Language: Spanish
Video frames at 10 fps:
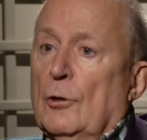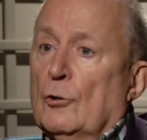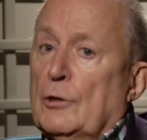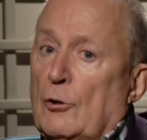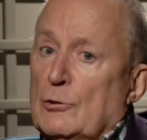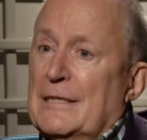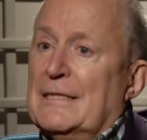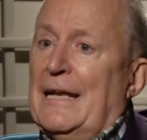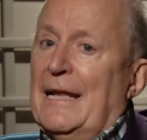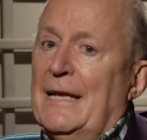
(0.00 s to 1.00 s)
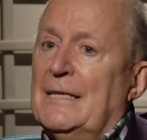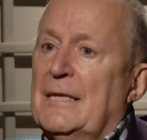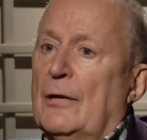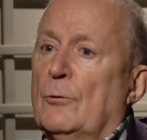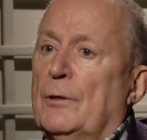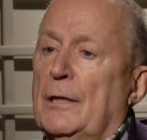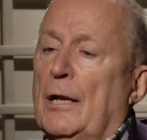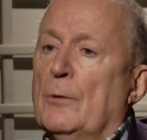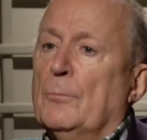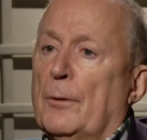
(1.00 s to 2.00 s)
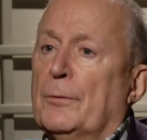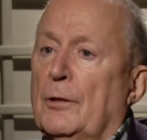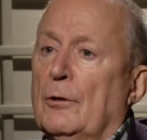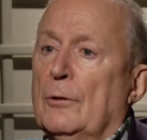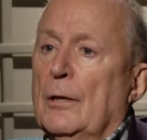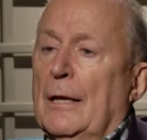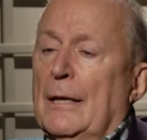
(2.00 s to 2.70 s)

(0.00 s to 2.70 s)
Otra cosa es que la Iglesia no hiciera una opción